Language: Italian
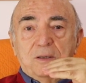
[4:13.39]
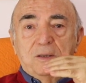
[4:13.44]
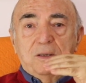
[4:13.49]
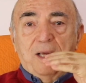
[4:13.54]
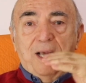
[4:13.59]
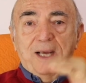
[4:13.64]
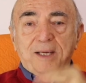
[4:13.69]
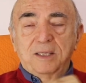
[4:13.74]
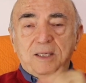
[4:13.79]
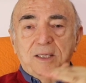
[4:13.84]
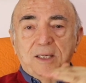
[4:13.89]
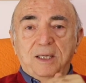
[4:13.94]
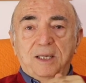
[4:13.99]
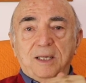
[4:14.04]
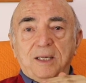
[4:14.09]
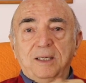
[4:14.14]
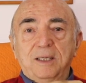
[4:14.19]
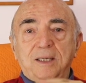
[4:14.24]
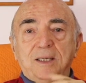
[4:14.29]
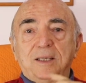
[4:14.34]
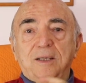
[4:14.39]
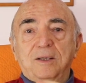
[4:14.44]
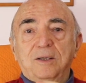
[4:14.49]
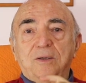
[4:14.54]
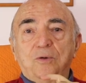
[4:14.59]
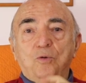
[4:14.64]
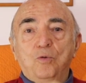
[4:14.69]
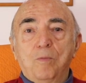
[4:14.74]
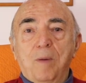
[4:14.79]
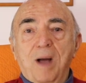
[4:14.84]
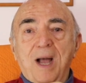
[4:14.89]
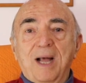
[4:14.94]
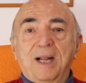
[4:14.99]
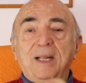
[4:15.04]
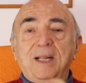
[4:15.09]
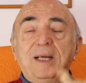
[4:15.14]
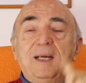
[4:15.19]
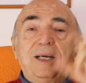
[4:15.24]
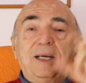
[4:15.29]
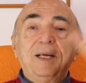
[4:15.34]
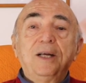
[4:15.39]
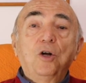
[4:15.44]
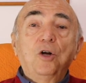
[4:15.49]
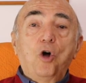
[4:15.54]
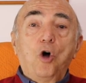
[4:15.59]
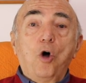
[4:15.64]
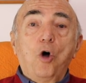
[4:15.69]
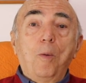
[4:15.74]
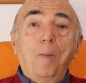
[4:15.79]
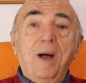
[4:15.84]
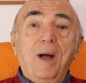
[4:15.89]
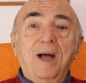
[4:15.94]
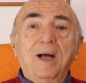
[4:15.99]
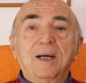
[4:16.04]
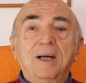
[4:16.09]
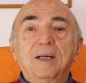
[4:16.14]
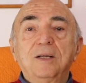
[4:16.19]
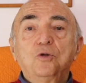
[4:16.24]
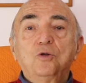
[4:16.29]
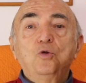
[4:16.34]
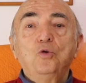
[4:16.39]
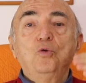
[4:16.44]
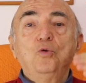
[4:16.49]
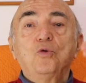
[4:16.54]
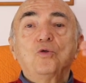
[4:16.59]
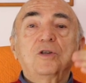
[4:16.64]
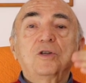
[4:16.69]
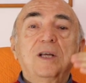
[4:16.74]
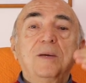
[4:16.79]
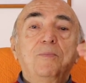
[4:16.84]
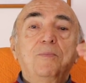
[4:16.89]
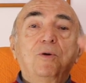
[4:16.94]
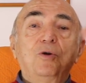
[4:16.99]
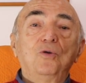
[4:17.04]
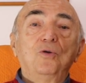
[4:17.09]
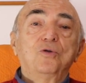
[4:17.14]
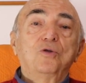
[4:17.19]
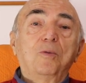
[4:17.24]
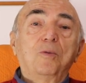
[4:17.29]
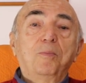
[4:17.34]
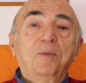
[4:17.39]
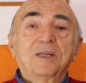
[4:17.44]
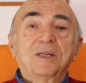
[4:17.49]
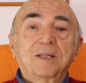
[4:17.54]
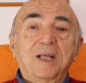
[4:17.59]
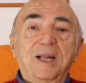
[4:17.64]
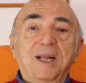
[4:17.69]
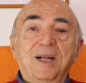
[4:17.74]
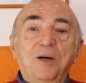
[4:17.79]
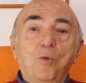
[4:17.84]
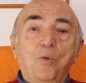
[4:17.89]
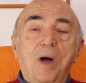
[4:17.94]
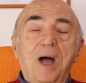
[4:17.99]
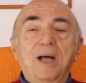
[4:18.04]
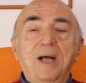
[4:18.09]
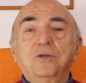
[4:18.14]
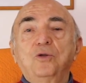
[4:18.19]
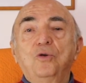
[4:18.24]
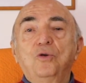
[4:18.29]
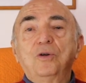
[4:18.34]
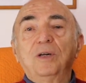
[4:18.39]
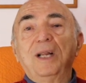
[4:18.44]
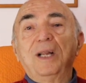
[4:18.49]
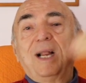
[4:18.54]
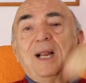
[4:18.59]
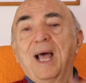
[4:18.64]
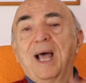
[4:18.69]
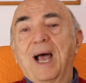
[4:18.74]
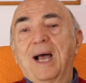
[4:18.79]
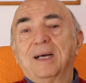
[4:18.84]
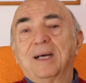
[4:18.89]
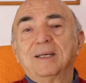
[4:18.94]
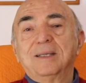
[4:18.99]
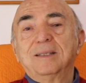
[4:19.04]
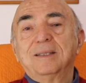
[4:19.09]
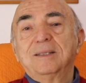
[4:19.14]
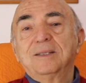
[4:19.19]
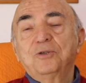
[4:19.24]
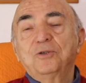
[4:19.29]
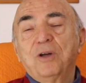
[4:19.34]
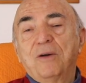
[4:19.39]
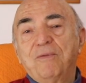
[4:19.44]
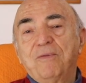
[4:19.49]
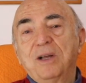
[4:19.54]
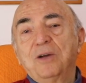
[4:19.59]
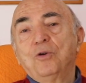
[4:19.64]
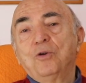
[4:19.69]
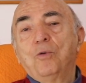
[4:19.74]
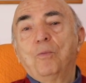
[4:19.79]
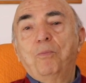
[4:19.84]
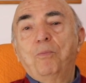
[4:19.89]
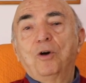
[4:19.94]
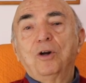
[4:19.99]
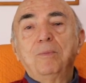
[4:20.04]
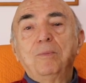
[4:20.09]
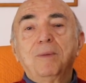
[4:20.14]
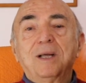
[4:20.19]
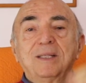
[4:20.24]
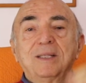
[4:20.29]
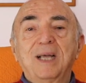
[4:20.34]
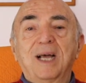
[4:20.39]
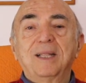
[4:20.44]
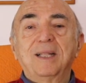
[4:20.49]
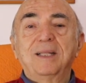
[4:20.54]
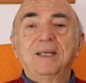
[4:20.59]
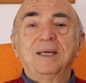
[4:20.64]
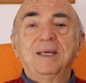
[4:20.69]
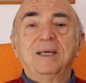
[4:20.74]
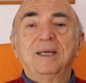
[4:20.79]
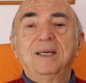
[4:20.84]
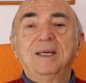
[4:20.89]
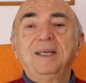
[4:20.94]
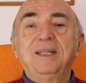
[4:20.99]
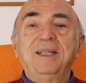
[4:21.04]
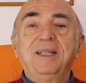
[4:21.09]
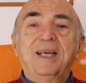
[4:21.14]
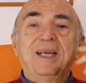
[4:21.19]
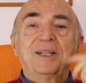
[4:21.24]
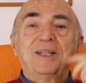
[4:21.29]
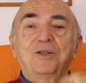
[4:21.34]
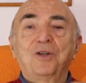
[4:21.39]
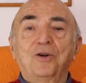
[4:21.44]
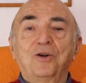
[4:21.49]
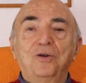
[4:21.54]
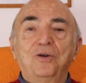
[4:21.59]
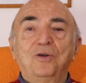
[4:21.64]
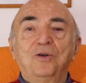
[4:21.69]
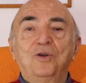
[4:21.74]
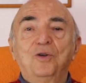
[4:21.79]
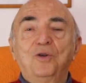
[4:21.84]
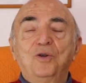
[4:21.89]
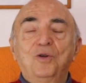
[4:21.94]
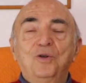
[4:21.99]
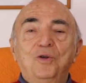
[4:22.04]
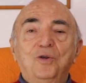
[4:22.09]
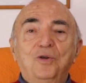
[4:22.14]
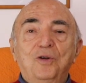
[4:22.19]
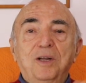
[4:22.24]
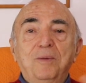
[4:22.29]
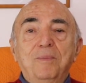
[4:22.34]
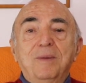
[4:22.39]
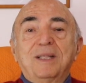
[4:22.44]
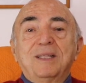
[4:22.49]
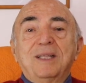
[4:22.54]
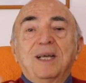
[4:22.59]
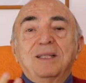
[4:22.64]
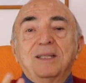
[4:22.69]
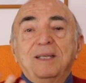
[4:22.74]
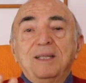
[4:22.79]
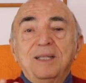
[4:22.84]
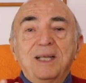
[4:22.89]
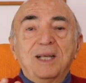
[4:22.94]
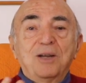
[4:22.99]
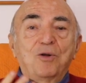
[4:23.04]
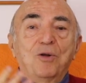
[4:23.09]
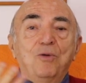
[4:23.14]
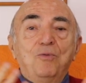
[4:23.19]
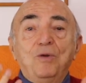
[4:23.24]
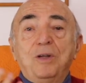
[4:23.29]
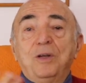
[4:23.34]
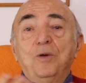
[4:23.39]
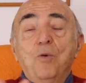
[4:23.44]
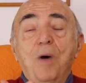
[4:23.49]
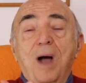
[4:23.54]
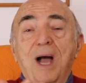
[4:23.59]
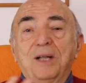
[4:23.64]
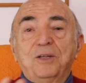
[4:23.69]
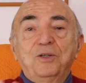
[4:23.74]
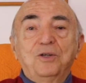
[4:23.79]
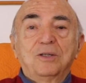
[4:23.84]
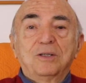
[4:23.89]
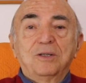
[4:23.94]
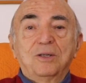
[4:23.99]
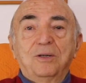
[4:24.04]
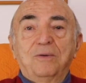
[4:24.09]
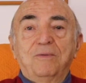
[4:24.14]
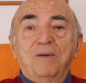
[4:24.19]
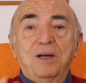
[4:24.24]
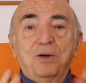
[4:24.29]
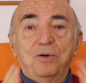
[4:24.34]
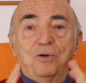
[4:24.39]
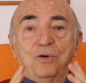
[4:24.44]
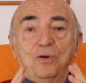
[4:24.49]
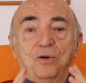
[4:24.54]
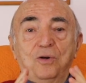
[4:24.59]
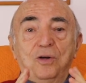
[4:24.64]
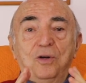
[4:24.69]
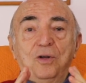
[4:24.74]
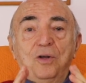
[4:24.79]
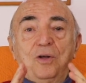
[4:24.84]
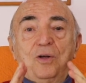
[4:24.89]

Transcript: esseri umani in coma, tu non sei pronto per stare qua, torna là. Cioè vengono un po' rimandati indietro, rimandati indietro è un linguaggio, vengono